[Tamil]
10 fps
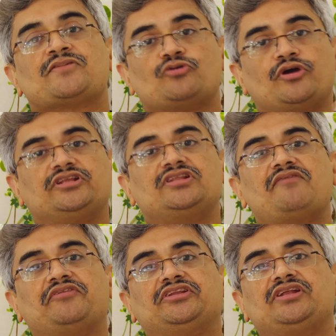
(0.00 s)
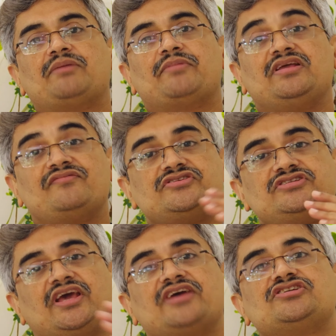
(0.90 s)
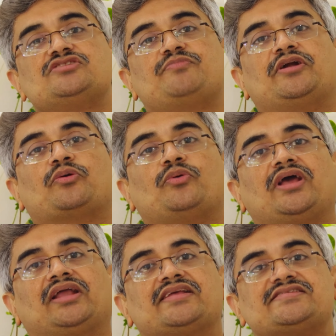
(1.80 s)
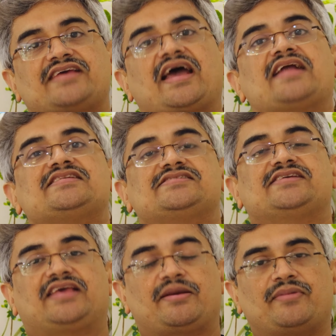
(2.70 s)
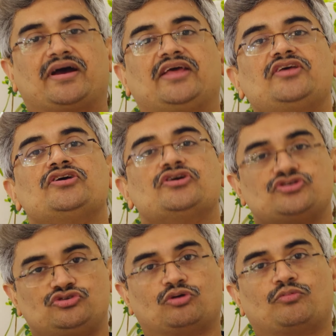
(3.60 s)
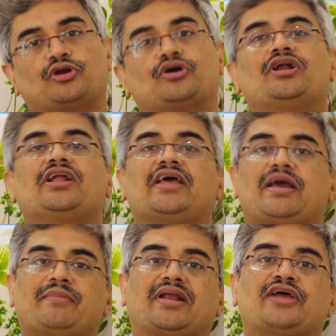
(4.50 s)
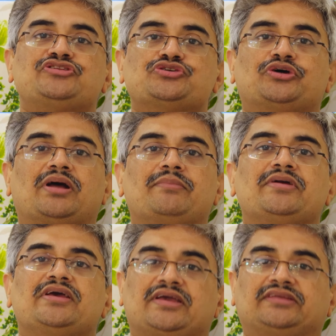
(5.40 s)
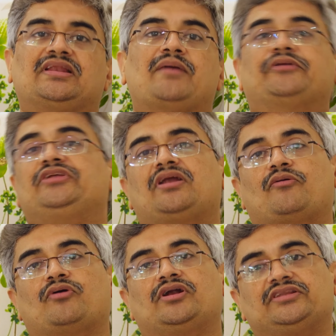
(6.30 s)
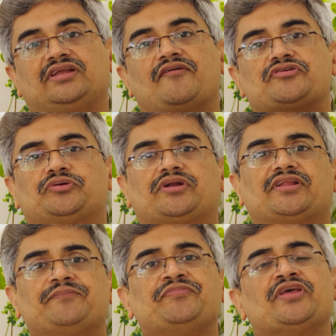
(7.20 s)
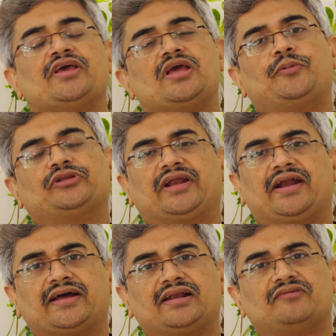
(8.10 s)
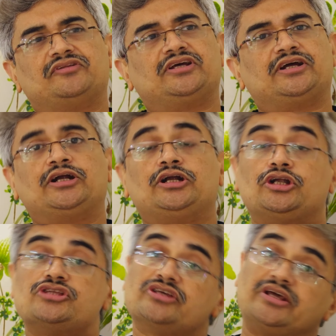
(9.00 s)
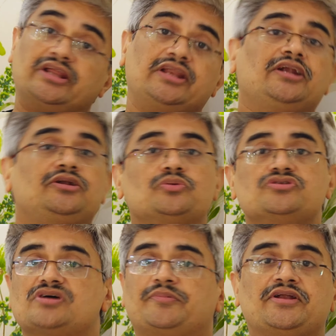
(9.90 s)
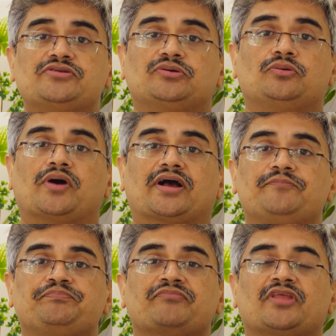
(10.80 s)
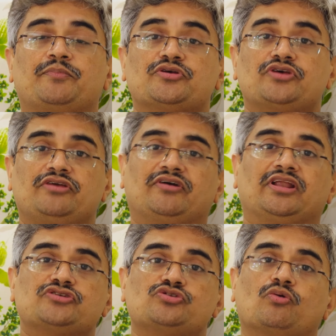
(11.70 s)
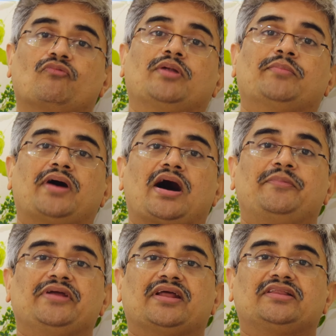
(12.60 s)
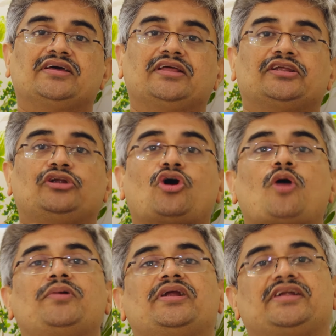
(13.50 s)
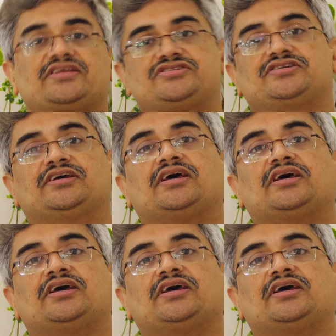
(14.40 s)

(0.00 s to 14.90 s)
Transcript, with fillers: ஸோ இதுதான் வந்து நம்ம இன்வெஸ்டிகேஷன்ஸ் பண்ணக்கூடிய அந்த ஸ்கேன்ஸ் எம்ஆர்ஐ ஸ்ட்ரோக் ப்ரோட்டோக்கால் எம்ஆர் ஆன்ஜியோகிராம் இதெல்லாம் பற்றி நான் உங்கள்கிட்ட தெளிவாக சொல்கிறது இப்போ நிறைய இடங்களில் வந்து ஸ்க்ரீனிங் டூல்ஸ் அப்படின்னு சொல்லுவாங்க இப்போ இவங்களுக்கு ஸ்ட்ரோக் வருமா அப்படிங்கிறதுக்கு அந்த டாப்லர் டெஸ்ட்